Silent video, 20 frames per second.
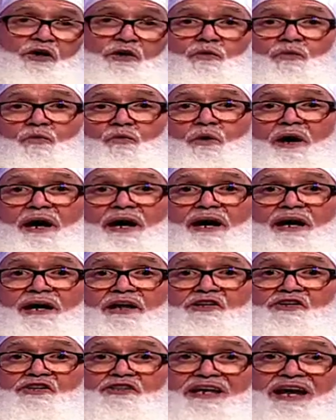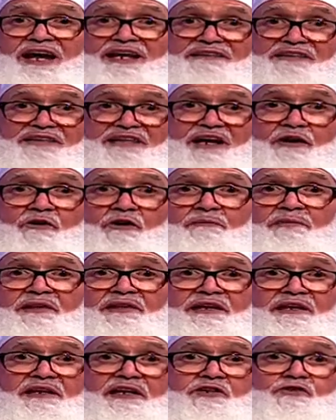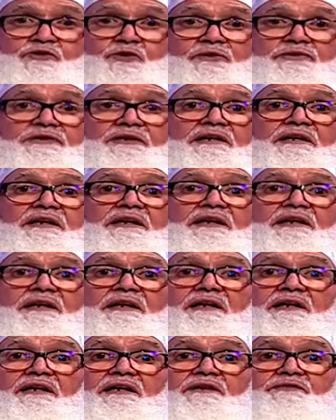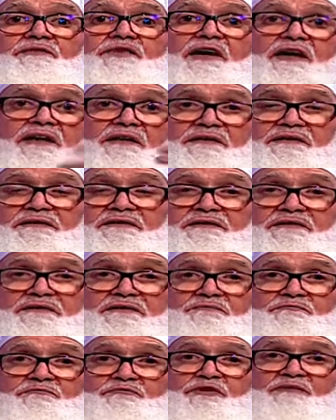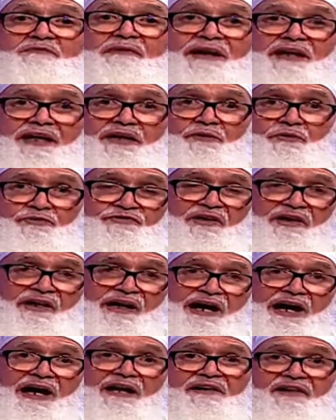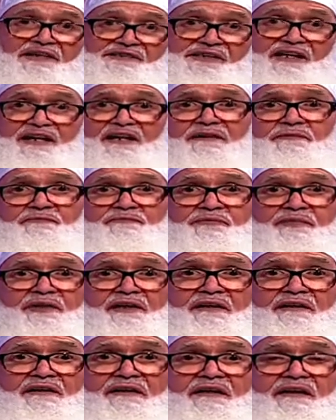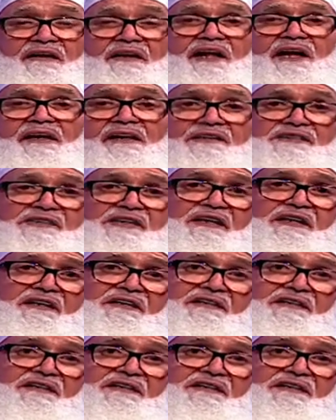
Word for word: واجتهدنا وبذلنا جهدا للفعل بما لا نطيق هل نصل؟ لا نصل